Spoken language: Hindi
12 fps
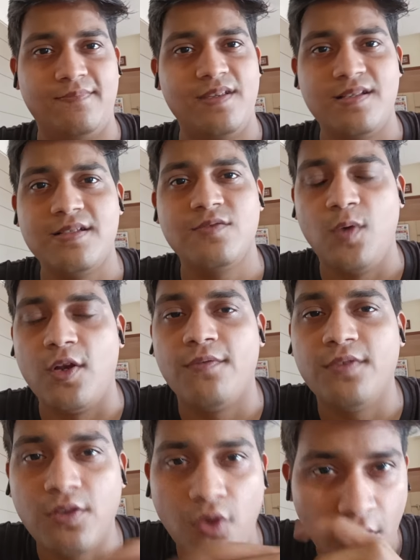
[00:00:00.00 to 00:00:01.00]
दिस इज़ वन
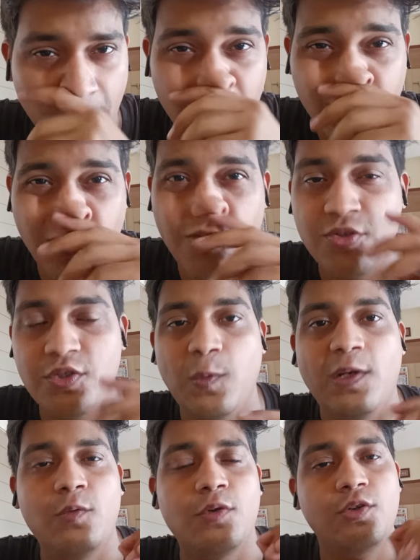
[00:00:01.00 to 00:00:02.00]
ऑफ द रॉन्ग मेथडोलॉजी
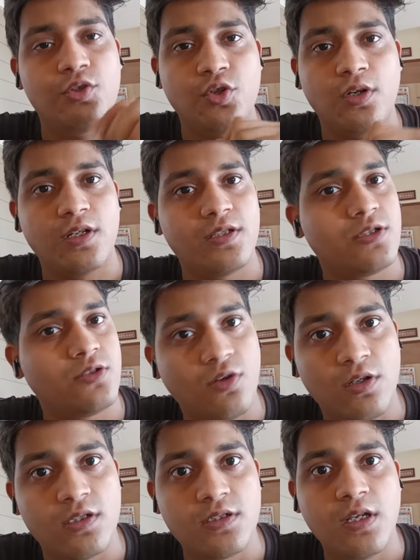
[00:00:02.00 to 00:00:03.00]
वेन यू वॉन्ट टू लिस्ट अ
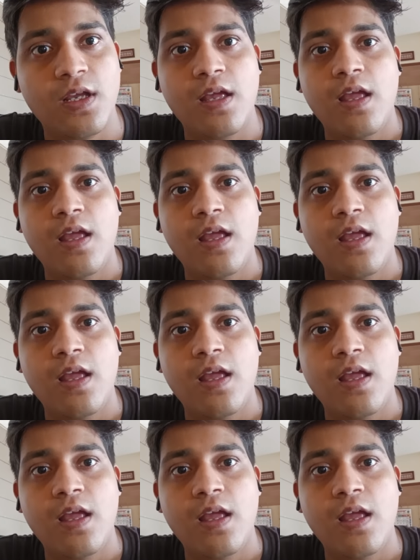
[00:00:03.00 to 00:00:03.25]
कॉलेज